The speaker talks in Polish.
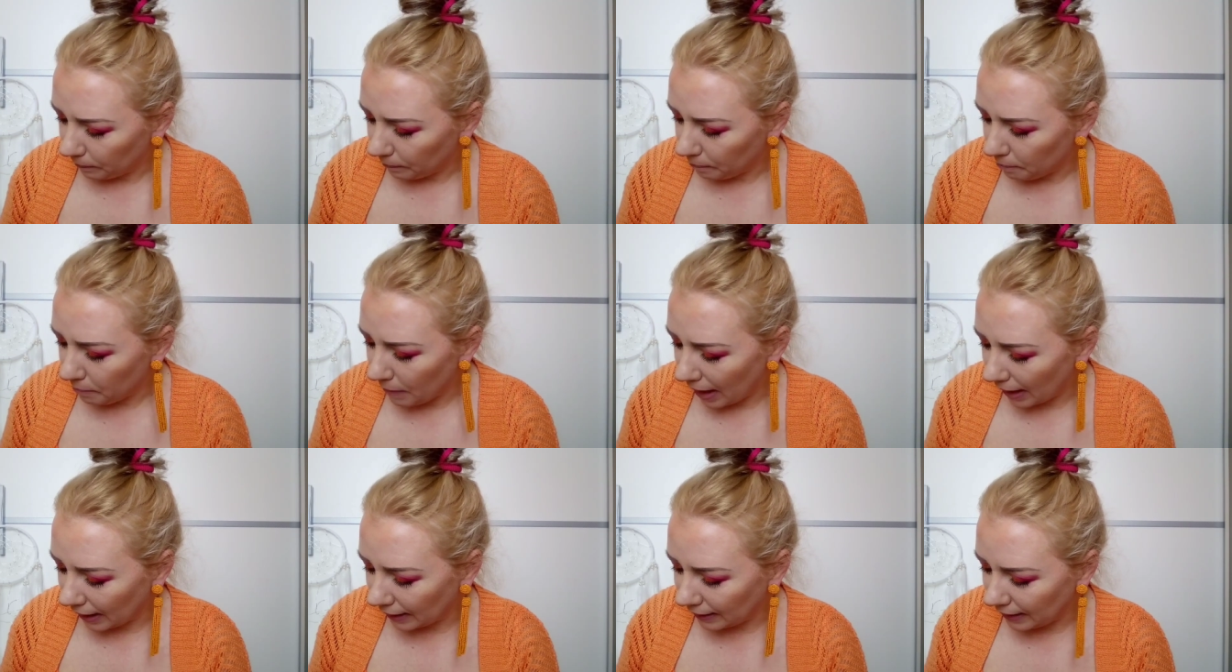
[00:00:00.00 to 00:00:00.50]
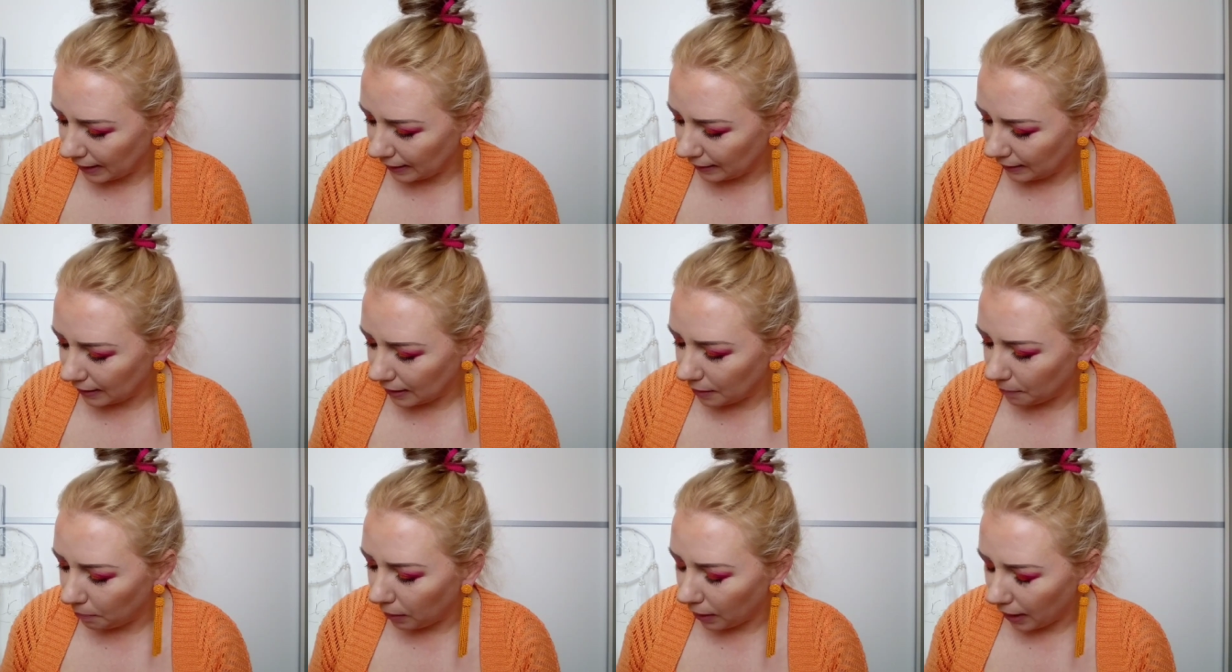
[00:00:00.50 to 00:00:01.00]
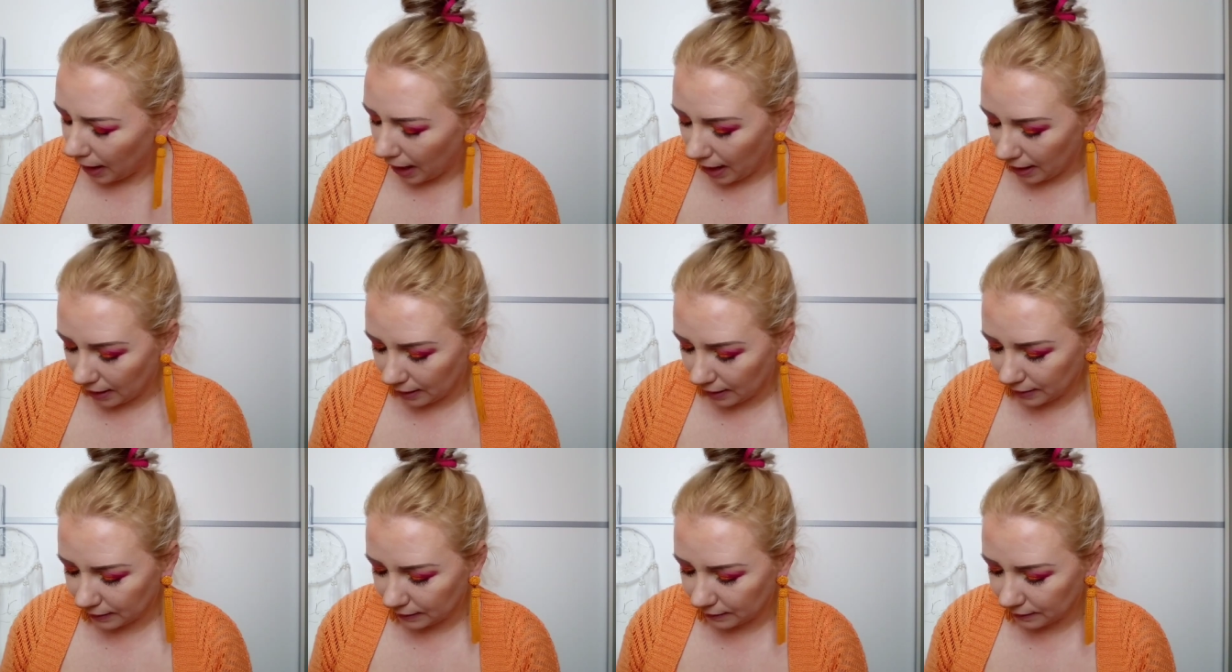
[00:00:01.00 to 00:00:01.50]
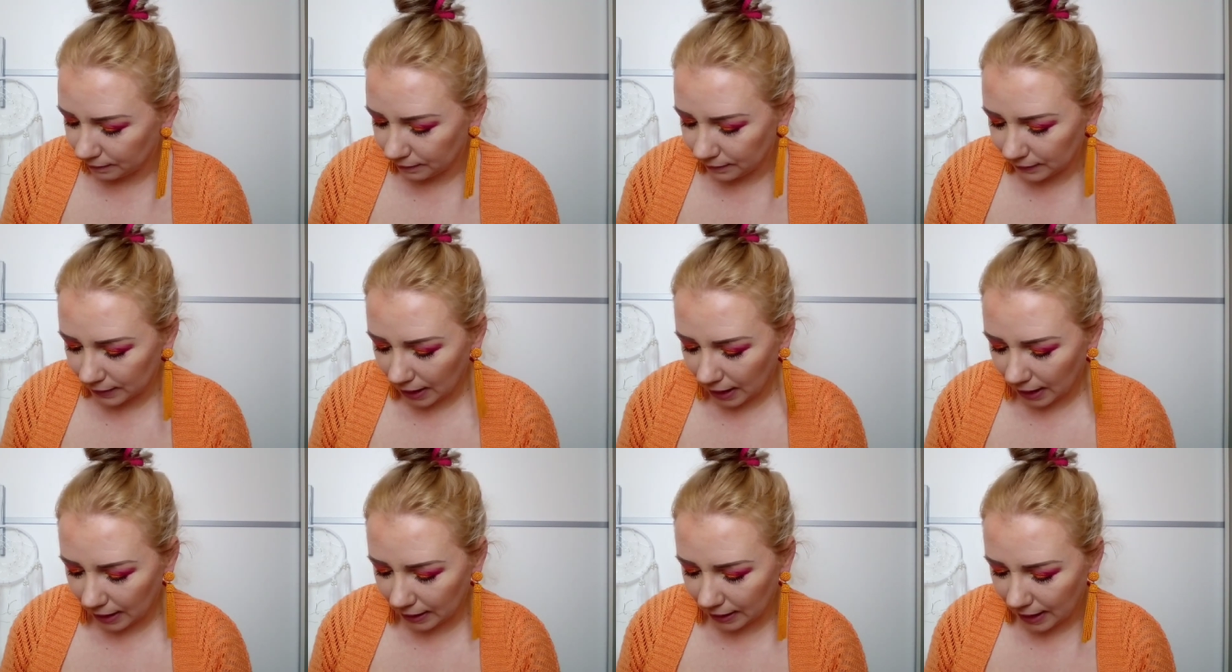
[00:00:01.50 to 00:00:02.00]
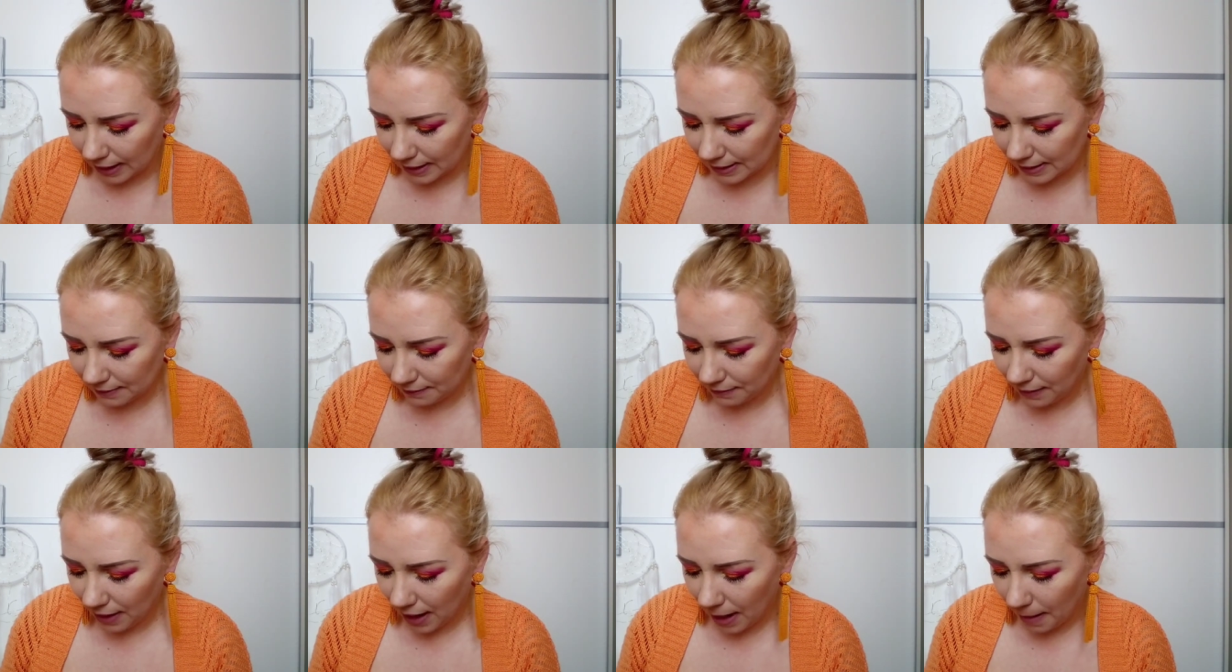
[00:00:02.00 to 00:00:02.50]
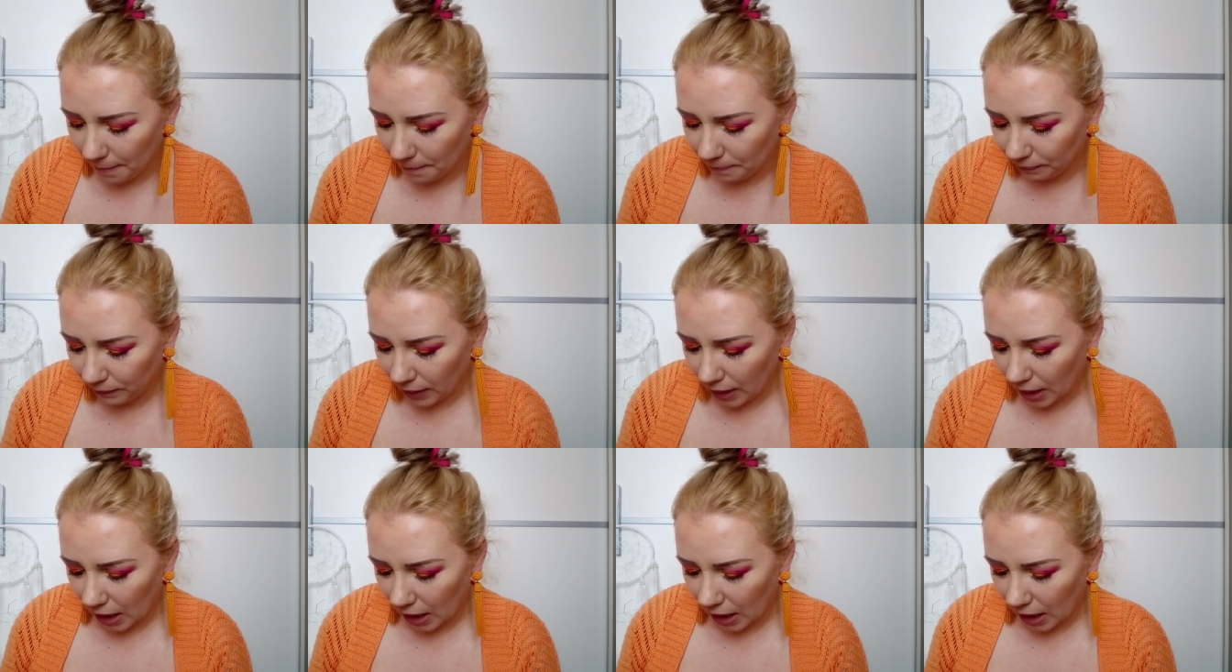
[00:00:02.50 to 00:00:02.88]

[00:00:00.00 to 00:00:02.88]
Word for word: Magnetic Black. Taka nazwa.